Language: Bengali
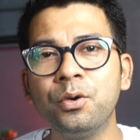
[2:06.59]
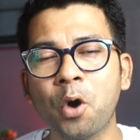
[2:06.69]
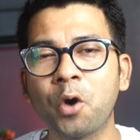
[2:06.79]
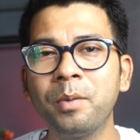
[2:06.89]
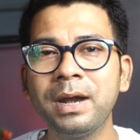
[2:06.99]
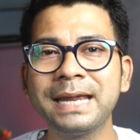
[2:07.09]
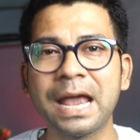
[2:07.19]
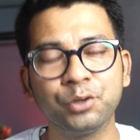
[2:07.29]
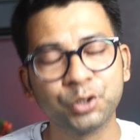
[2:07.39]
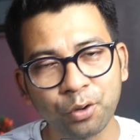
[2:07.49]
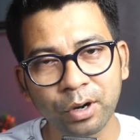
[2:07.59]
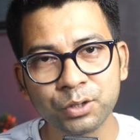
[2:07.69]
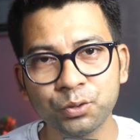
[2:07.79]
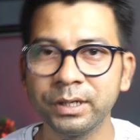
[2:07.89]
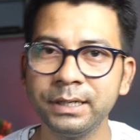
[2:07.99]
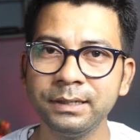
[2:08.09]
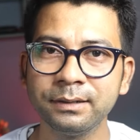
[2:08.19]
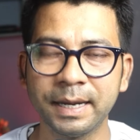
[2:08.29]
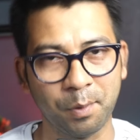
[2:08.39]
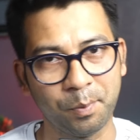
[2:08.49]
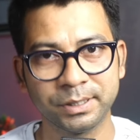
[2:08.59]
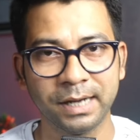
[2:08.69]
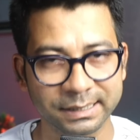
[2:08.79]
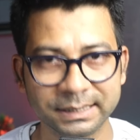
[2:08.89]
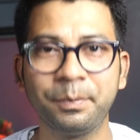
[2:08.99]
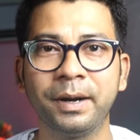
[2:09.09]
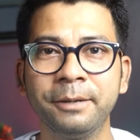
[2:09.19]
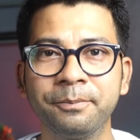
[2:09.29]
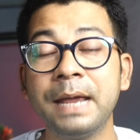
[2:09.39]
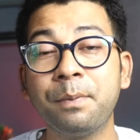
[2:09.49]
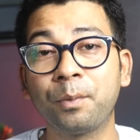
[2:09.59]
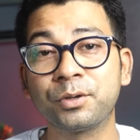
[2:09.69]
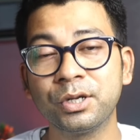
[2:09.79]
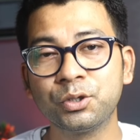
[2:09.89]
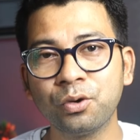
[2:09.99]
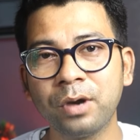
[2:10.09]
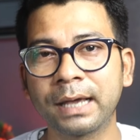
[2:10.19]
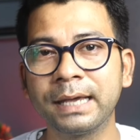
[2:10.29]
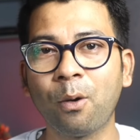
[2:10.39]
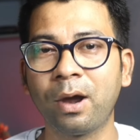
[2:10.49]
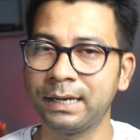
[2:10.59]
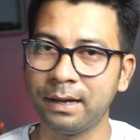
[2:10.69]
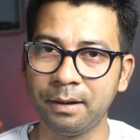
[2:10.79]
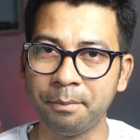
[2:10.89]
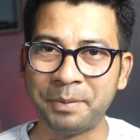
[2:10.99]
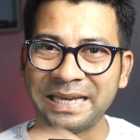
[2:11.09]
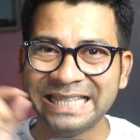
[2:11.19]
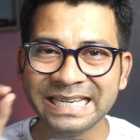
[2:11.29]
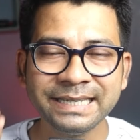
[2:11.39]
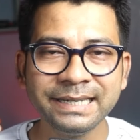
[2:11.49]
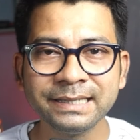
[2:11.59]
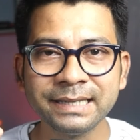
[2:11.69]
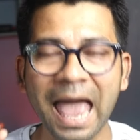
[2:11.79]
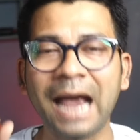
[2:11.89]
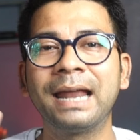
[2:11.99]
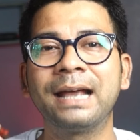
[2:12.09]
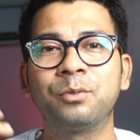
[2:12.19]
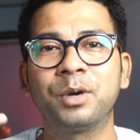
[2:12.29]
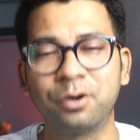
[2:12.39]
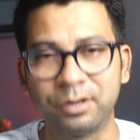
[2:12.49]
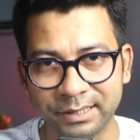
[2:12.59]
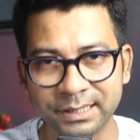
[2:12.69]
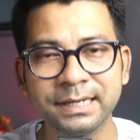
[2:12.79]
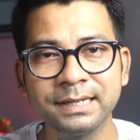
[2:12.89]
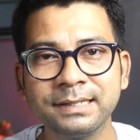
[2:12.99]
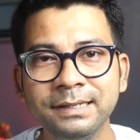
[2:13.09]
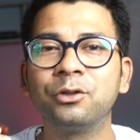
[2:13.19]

নর্মাল গ্র্যাজুয়েশন করা স্টুডেন্ট এই প্রফেশনে আসতে পারে এই প্রফেশনের জন্য লাগে কয়েকটা বেসিক জিনিস এক লাগে তোমার কনসিস্টেন্সি